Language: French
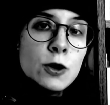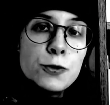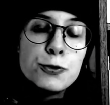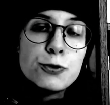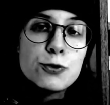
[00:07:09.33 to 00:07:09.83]

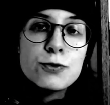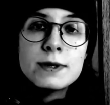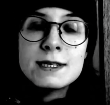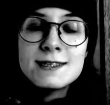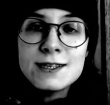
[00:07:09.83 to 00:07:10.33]
une
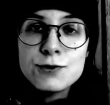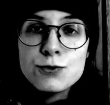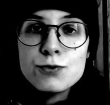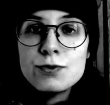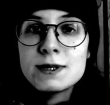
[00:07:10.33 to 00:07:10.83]

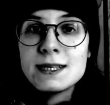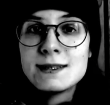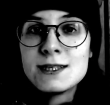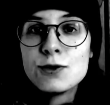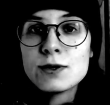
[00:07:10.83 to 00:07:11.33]
contestation
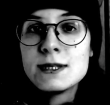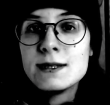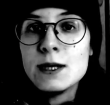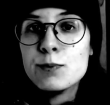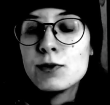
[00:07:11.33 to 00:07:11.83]
des
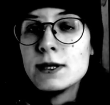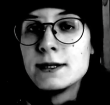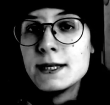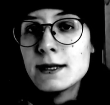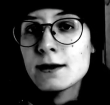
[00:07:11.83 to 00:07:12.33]
identités
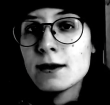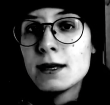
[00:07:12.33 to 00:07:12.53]
politiques